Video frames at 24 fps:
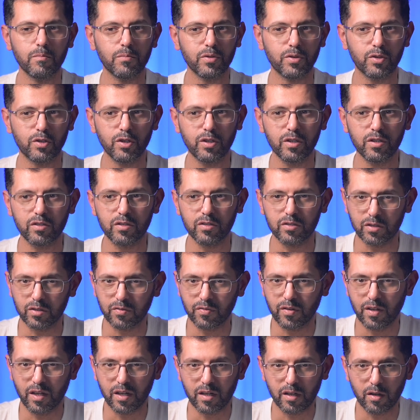
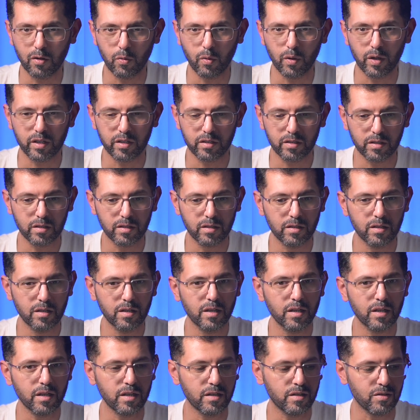بتكتشف ذاك الوقت
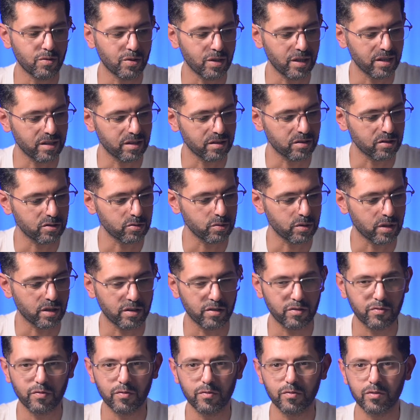انه هذا تصوير
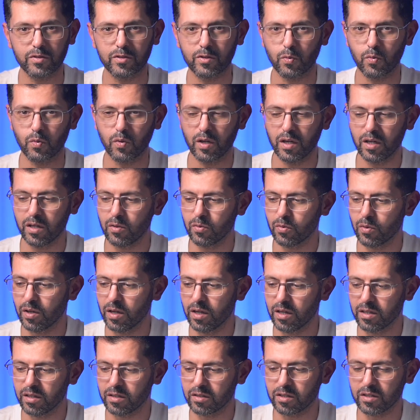ايفون جوال
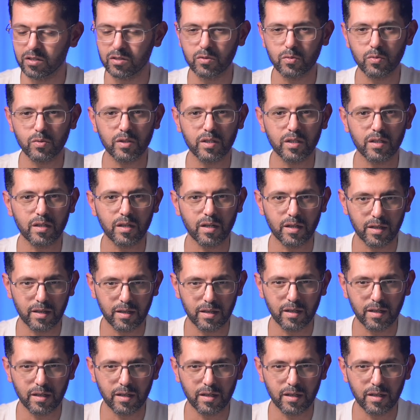وهذا تصوير